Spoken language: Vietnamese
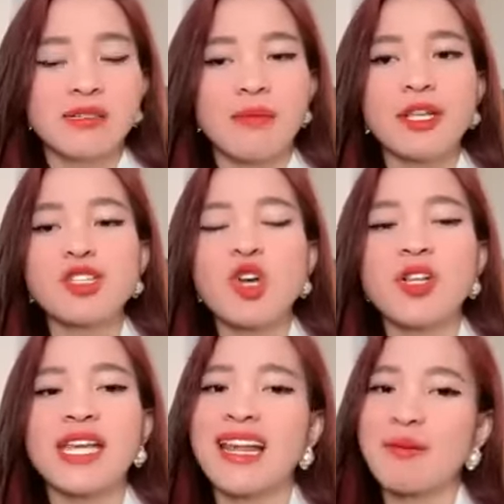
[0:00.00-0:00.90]
Bao nhiêu số anh
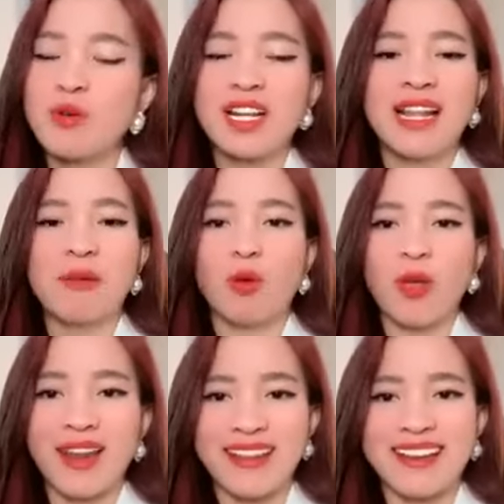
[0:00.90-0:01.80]
chị ở đây muốn trở thành một
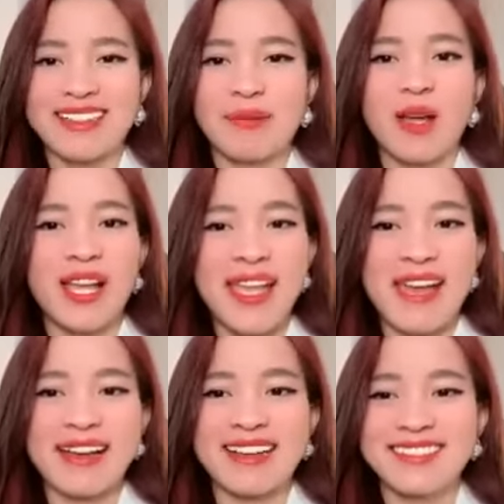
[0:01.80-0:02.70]
doanh nhân chạm thái
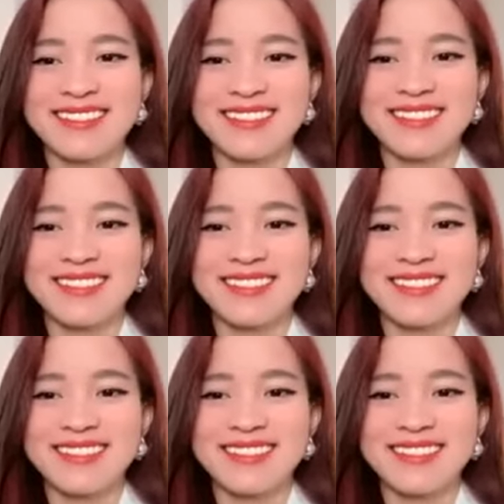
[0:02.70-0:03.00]
vàng ạ? À?